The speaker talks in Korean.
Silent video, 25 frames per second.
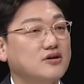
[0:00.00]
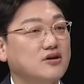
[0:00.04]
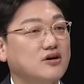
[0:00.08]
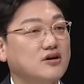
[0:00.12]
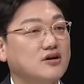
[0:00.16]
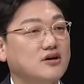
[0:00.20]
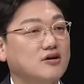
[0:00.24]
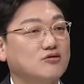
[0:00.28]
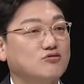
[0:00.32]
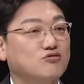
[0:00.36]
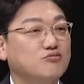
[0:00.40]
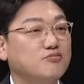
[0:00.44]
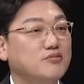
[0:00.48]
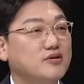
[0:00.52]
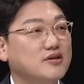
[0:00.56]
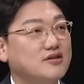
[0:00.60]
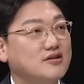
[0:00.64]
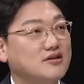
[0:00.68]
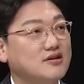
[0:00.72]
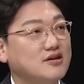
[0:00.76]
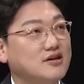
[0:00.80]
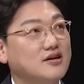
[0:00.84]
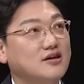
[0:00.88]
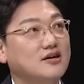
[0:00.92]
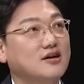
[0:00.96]
그러니까
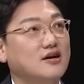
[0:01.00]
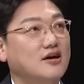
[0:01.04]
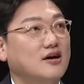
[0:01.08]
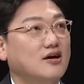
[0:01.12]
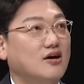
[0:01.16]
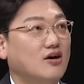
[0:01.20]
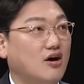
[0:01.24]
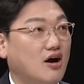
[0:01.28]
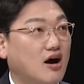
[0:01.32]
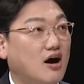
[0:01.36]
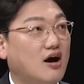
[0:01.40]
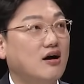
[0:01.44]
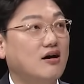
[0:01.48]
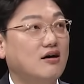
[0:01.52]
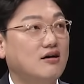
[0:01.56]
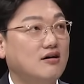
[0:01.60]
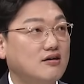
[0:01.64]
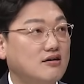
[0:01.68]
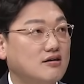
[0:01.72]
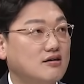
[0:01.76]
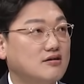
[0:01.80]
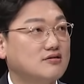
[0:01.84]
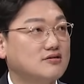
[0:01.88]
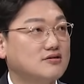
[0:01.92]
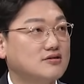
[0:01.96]
국민들이
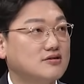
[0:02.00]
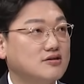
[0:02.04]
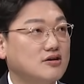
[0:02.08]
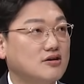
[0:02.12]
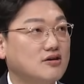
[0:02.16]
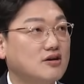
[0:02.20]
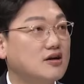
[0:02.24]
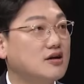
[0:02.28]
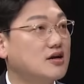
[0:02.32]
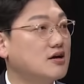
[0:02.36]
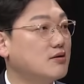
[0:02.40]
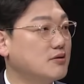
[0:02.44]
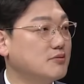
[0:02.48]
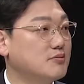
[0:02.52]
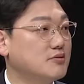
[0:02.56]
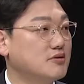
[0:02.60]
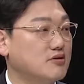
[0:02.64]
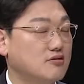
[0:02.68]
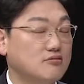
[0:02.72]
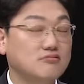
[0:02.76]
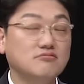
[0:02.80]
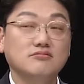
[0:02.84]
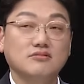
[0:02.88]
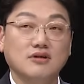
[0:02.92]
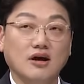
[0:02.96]
아, 천안라 하면
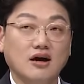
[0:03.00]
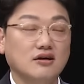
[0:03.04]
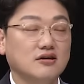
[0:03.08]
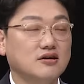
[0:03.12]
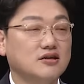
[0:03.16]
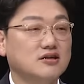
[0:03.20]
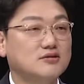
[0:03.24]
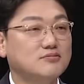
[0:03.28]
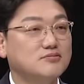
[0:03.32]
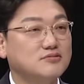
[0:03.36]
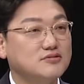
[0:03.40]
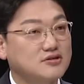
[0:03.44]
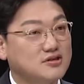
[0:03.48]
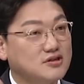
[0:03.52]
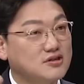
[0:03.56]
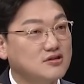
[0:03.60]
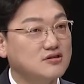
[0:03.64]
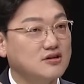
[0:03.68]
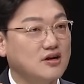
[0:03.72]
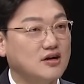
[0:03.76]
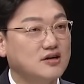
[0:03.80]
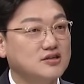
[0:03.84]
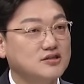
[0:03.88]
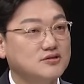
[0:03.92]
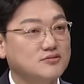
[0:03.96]
음, 다 이름 음.
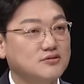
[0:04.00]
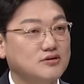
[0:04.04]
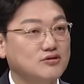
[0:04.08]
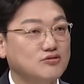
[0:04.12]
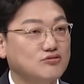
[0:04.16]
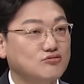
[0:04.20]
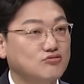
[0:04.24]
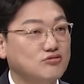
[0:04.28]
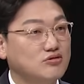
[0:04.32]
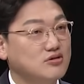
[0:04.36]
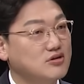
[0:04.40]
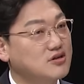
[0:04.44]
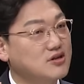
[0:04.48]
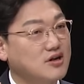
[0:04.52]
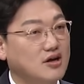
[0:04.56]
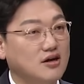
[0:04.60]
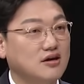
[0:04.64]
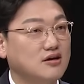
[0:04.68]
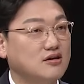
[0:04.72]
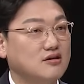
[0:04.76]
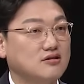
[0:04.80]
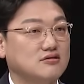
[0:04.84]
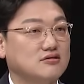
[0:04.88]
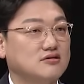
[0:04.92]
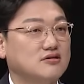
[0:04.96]
들어서 알지만 우리
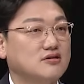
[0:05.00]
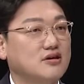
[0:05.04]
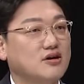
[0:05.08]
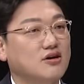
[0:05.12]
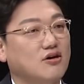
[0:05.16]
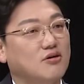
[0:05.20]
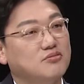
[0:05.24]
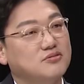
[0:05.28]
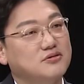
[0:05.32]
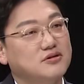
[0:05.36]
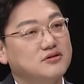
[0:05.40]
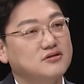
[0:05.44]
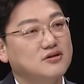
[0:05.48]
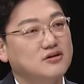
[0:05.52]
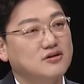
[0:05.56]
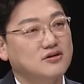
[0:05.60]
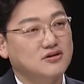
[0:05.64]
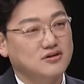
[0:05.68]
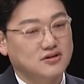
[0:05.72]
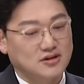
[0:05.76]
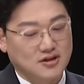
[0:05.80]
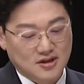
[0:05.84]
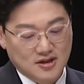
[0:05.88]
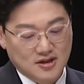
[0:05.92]
당에는 그런 게 없어서